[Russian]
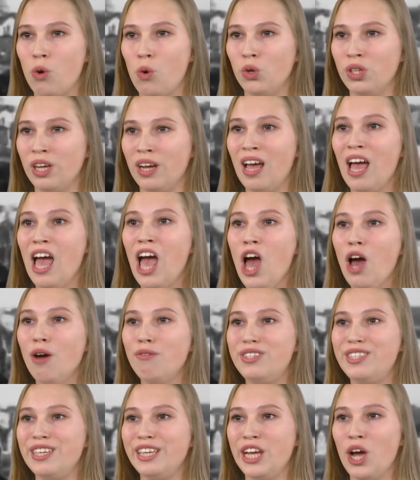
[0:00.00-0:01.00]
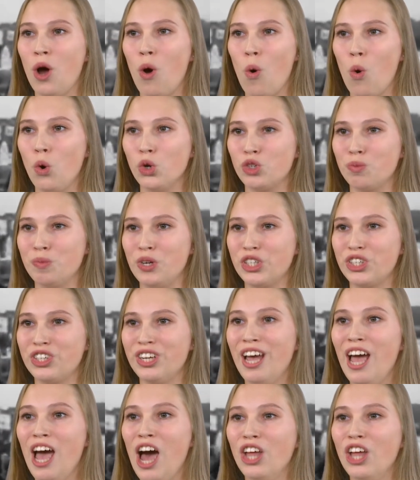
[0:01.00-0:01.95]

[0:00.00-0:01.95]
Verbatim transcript: года в селе Ошмаш,